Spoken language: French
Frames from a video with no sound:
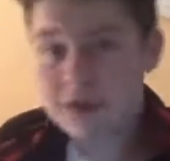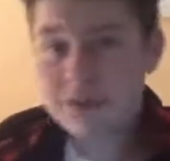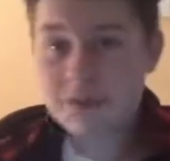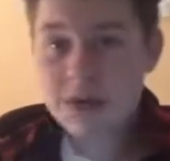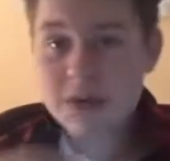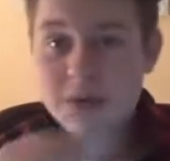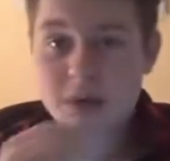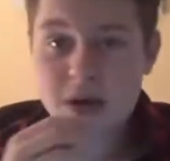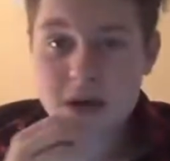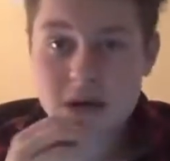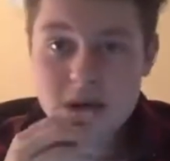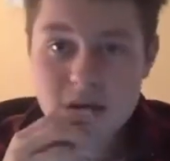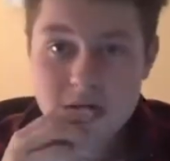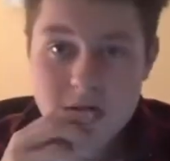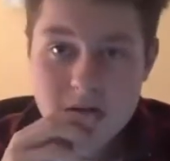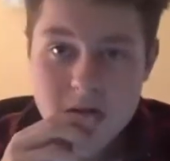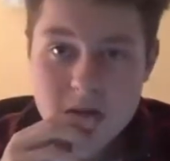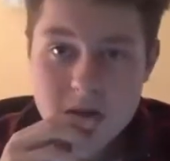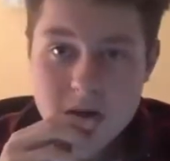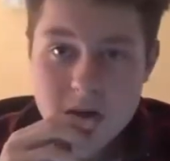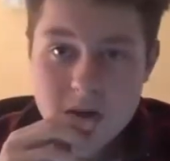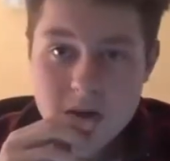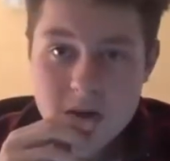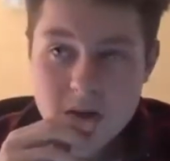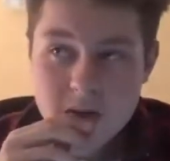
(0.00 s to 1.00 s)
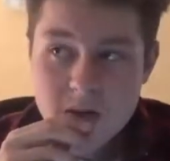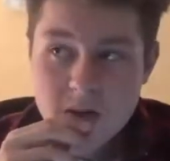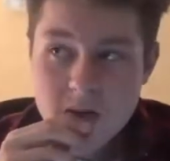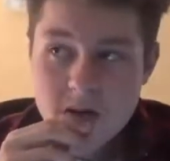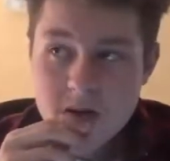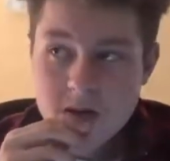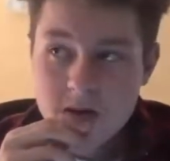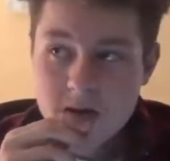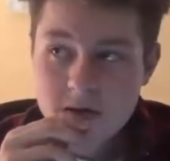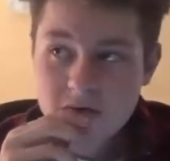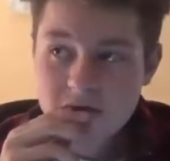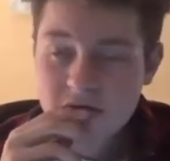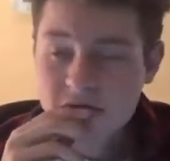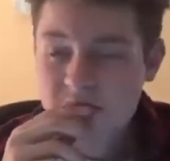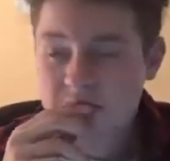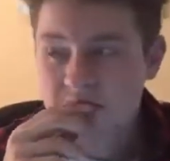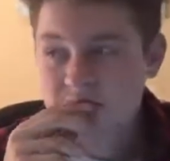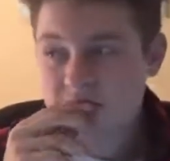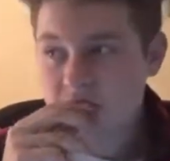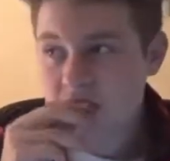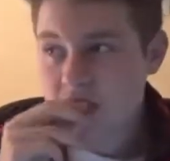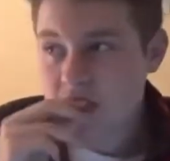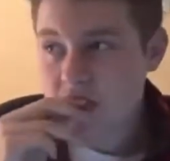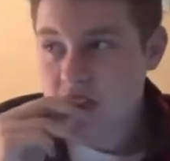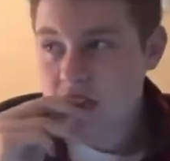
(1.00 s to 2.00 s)
pas mal. Enfin,
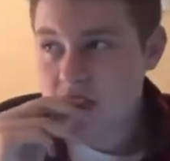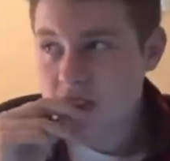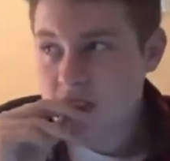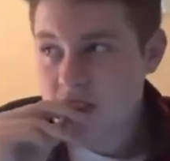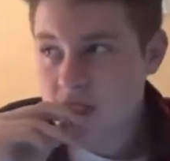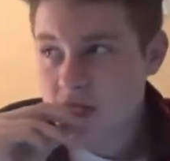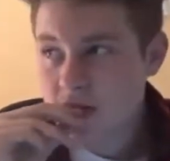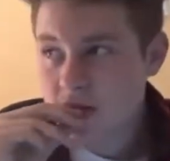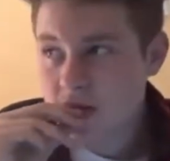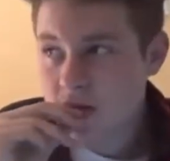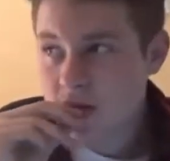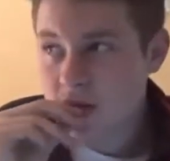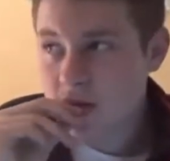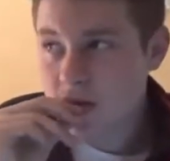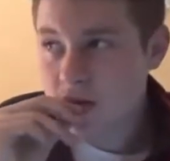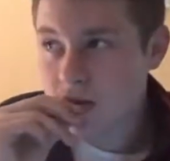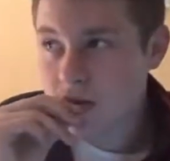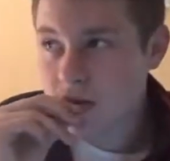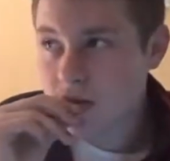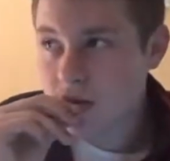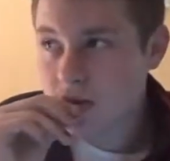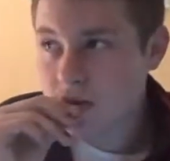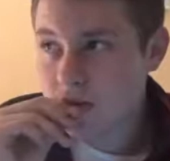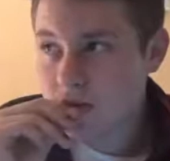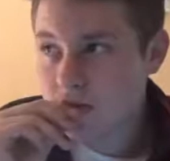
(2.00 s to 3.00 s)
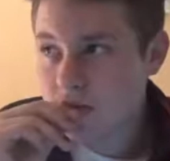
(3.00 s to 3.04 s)
euh,